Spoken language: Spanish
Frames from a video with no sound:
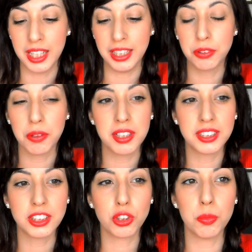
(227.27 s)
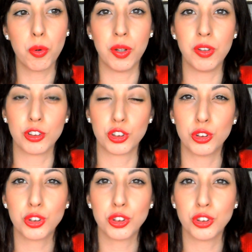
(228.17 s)
Entonces es como cuando
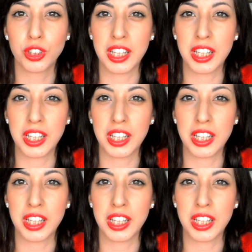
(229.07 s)
nosotros nos